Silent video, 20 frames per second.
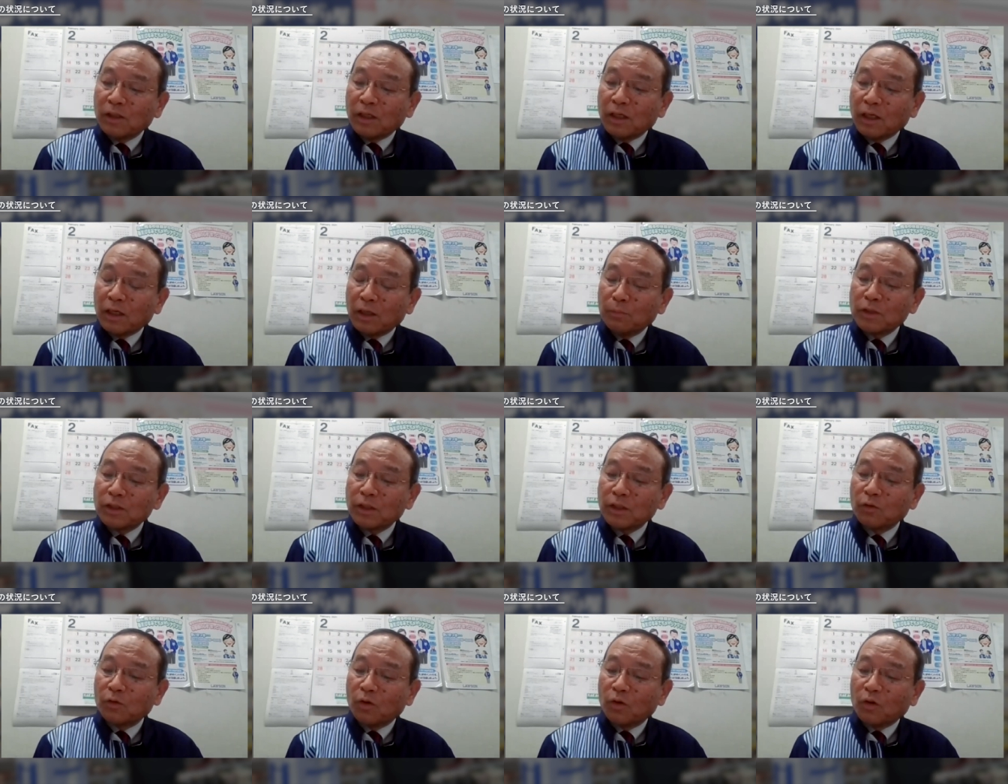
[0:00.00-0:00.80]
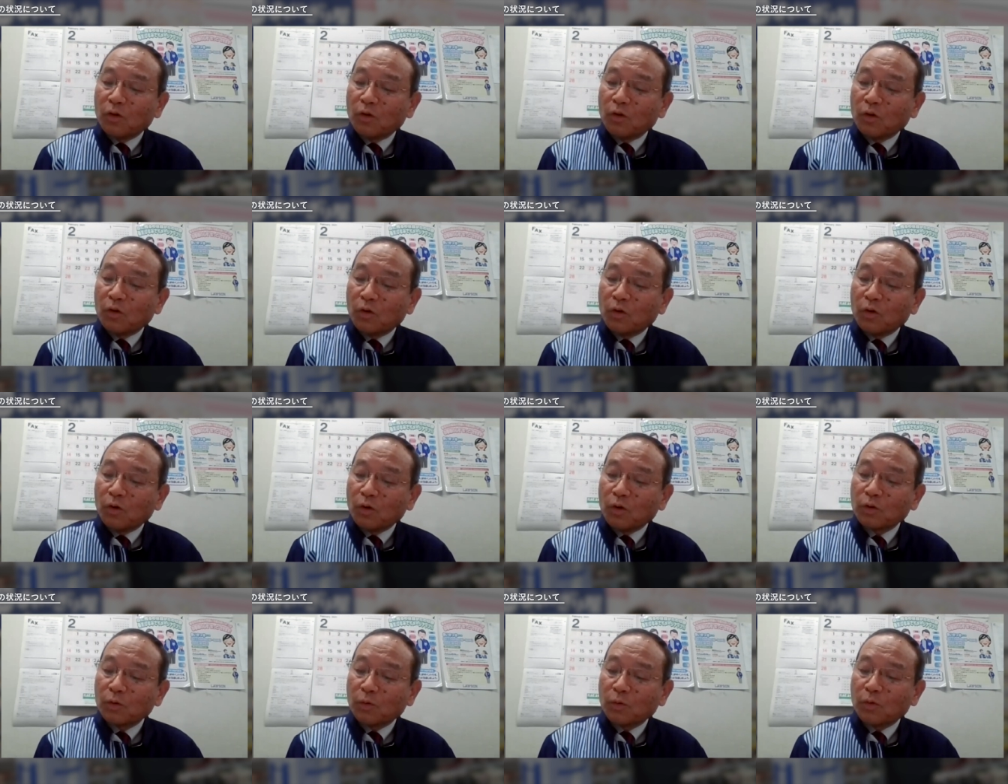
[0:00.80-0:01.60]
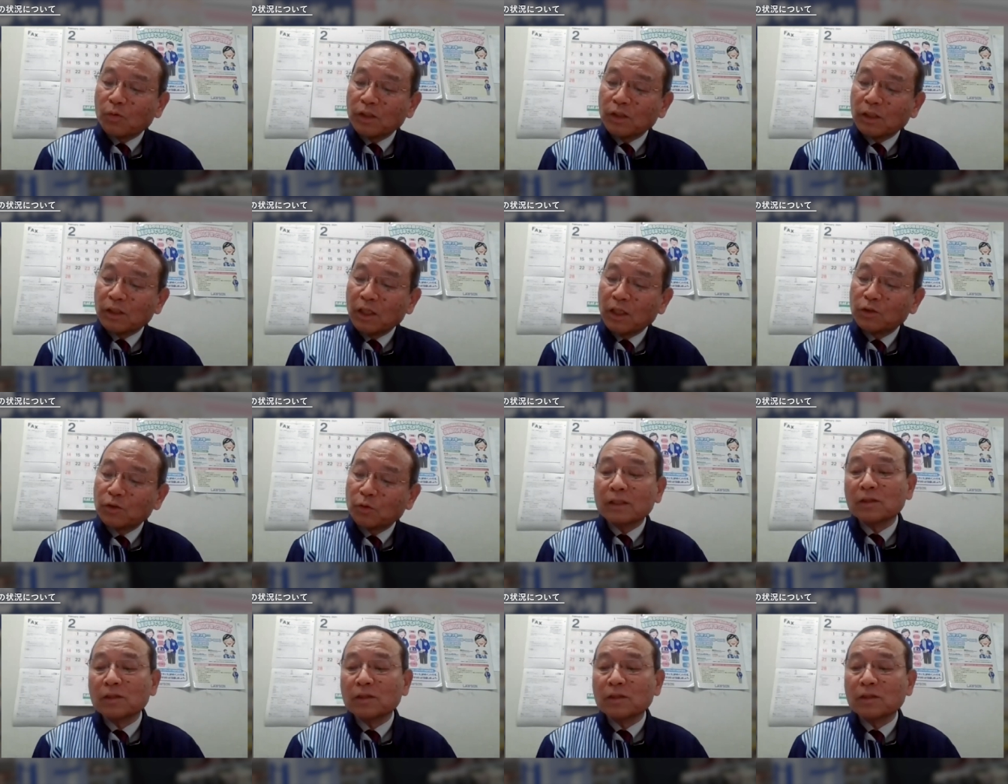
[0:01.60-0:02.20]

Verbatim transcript: えー、店のところに